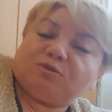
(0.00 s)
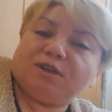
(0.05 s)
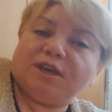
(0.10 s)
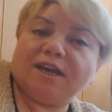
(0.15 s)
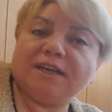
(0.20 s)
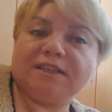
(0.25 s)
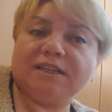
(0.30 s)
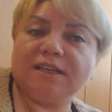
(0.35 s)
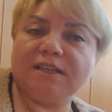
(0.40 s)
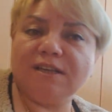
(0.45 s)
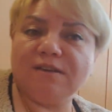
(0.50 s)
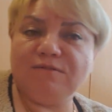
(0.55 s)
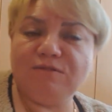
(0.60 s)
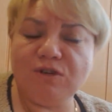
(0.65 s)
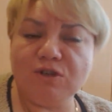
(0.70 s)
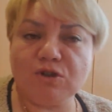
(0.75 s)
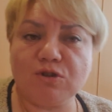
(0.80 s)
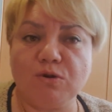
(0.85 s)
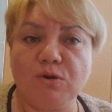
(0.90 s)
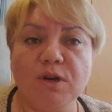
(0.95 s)
я это не
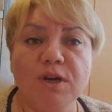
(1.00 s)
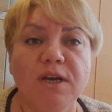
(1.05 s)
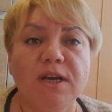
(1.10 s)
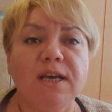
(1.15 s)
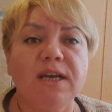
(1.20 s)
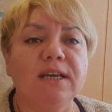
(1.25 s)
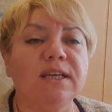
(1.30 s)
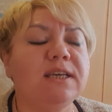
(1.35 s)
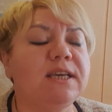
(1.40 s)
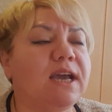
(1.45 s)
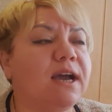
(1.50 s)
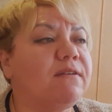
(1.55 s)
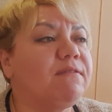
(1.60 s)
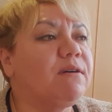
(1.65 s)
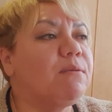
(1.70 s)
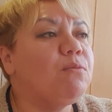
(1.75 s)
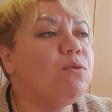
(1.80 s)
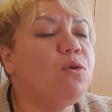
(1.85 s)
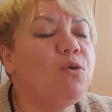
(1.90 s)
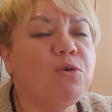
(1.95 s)
вижу. Я
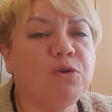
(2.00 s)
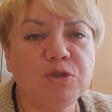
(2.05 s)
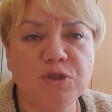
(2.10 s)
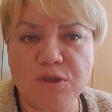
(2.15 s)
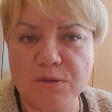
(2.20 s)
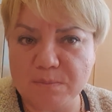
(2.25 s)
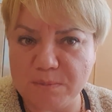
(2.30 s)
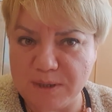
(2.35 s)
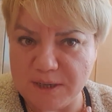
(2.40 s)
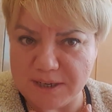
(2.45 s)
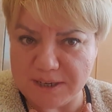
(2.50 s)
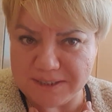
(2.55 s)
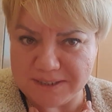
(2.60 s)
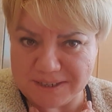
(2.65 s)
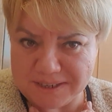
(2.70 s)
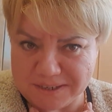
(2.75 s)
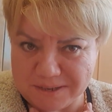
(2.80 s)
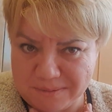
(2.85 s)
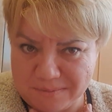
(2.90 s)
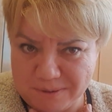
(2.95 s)
вам очень
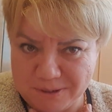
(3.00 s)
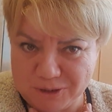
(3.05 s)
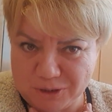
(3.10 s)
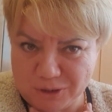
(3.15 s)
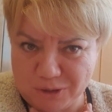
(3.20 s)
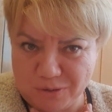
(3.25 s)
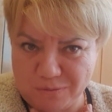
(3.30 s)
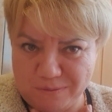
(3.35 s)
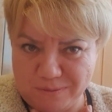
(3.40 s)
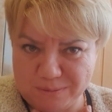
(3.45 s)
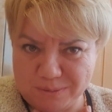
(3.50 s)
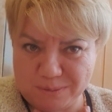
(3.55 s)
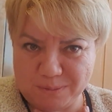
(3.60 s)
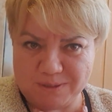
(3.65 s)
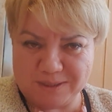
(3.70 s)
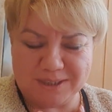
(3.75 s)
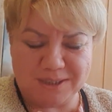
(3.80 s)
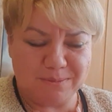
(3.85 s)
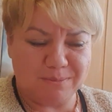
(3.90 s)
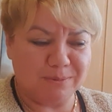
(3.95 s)
благодарна, большое вам
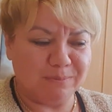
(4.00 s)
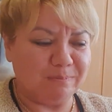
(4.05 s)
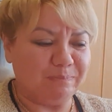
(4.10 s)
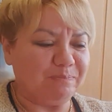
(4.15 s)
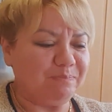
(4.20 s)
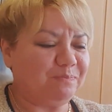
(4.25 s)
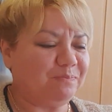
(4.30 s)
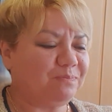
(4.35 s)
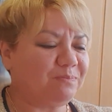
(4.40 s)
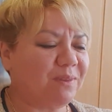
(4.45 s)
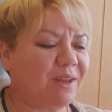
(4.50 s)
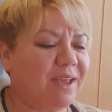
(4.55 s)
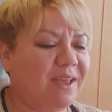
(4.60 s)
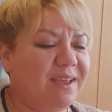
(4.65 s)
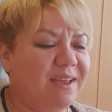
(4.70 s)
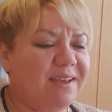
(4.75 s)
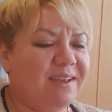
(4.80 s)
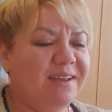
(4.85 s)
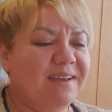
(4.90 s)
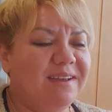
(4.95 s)
спасибо.
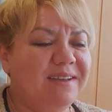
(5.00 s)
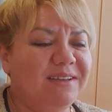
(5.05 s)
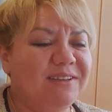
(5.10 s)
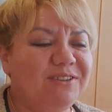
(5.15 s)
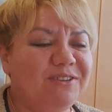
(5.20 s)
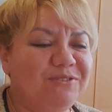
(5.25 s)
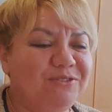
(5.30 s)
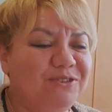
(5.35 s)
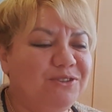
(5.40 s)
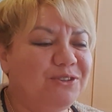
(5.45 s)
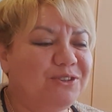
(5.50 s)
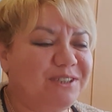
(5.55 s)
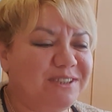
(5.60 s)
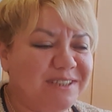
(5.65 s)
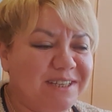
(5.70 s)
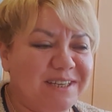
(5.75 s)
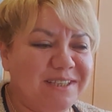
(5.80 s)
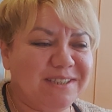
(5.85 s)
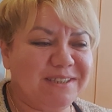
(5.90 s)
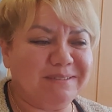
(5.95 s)
Девчонки,
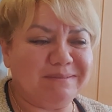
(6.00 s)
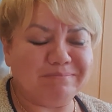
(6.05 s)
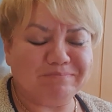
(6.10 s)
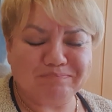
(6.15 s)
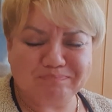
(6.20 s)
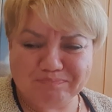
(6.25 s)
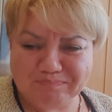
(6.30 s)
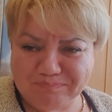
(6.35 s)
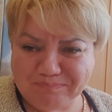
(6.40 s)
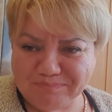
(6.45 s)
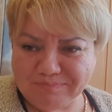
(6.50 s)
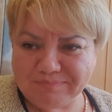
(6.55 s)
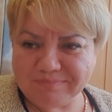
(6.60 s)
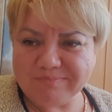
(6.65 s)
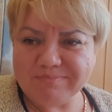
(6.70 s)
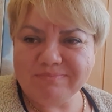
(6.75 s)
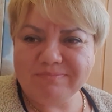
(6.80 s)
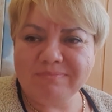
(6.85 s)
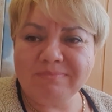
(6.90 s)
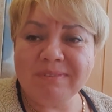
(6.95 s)
знаете,
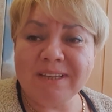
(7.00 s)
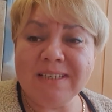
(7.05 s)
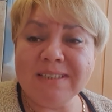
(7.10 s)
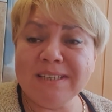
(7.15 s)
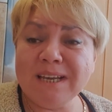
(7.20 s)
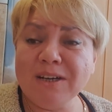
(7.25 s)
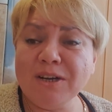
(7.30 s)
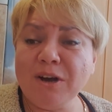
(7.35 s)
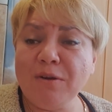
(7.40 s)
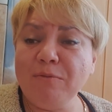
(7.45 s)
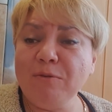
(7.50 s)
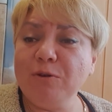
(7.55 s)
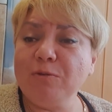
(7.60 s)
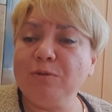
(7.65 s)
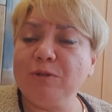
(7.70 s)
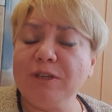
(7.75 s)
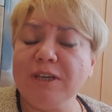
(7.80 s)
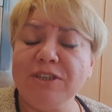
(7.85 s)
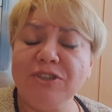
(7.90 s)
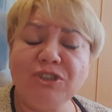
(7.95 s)
за ковер,
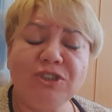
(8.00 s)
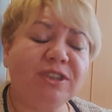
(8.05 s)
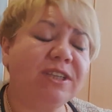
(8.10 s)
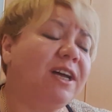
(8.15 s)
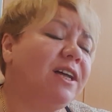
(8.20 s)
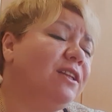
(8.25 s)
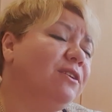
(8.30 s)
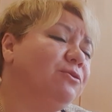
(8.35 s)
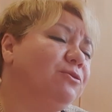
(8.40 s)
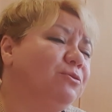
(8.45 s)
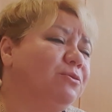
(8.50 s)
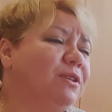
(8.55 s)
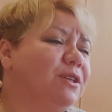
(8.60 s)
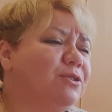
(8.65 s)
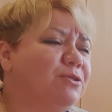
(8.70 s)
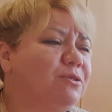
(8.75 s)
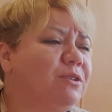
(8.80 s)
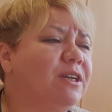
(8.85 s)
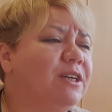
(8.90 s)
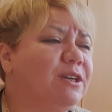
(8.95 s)
вот я читала
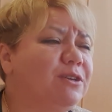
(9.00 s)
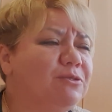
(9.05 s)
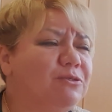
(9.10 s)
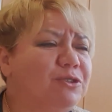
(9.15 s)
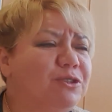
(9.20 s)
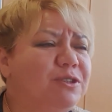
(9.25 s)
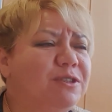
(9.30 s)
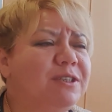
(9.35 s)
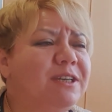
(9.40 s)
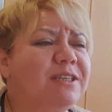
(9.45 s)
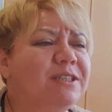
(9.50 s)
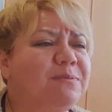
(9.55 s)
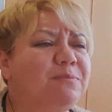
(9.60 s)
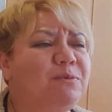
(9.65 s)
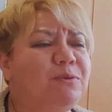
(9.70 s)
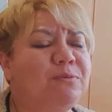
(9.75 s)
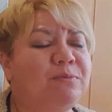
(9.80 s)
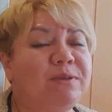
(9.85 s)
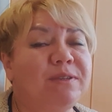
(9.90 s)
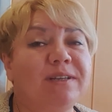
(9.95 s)
туда-сюда, короче, я
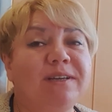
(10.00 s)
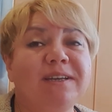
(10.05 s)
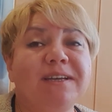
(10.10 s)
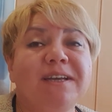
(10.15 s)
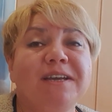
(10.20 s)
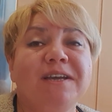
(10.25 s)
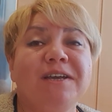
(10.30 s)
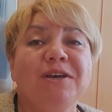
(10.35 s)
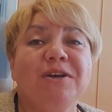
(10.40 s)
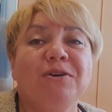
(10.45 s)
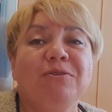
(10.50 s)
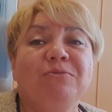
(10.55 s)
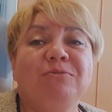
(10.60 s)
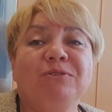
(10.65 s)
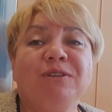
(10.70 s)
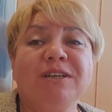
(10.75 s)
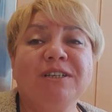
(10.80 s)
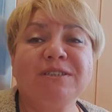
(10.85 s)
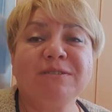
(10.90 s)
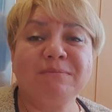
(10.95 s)
вспомнила. У
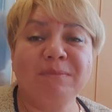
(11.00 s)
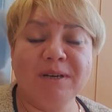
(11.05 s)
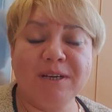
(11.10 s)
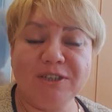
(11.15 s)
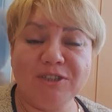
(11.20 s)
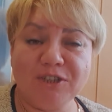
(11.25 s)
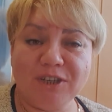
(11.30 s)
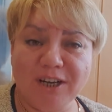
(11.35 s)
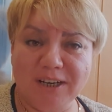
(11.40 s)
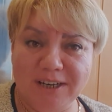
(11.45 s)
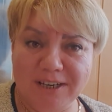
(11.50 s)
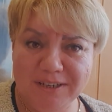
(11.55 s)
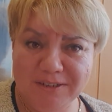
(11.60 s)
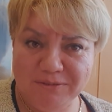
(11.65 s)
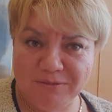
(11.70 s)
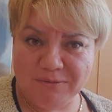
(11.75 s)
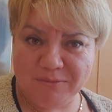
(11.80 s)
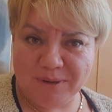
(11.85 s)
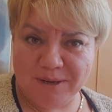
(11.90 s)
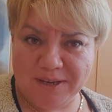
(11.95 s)
нас в Махачкале,
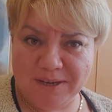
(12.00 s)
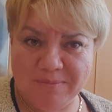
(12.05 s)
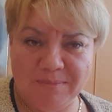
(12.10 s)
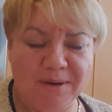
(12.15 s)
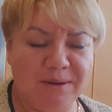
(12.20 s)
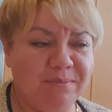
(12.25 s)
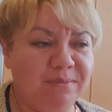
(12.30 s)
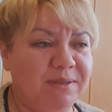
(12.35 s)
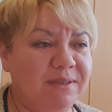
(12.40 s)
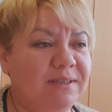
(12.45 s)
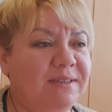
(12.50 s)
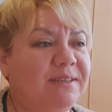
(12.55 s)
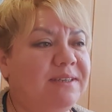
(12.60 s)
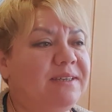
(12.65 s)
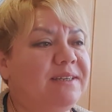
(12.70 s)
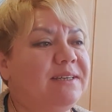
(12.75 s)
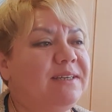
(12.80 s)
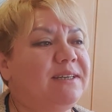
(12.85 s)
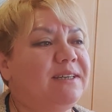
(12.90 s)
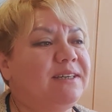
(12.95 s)
у моей мамы,
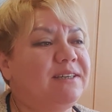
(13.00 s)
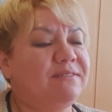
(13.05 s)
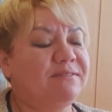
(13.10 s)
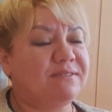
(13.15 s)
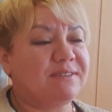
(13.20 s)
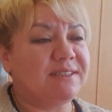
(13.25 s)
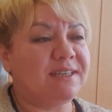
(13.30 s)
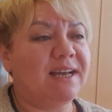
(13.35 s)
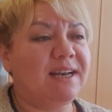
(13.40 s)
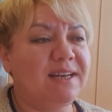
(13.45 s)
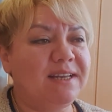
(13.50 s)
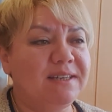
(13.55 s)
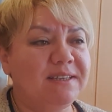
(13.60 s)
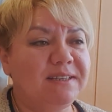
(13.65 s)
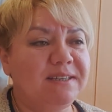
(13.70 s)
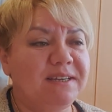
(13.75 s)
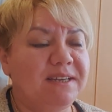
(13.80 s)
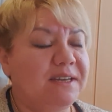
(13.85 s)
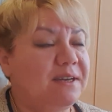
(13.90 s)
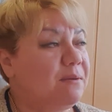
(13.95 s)
э, в зале
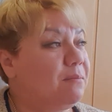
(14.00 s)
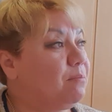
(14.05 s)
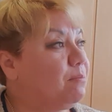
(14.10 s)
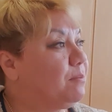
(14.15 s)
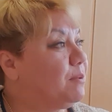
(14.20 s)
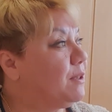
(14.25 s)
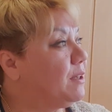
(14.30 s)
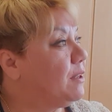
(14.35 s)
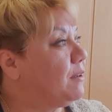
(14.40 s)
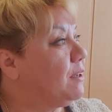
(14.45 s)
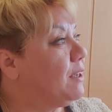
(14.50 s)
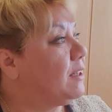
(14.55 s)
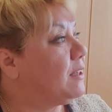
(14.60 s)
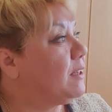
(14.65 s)
была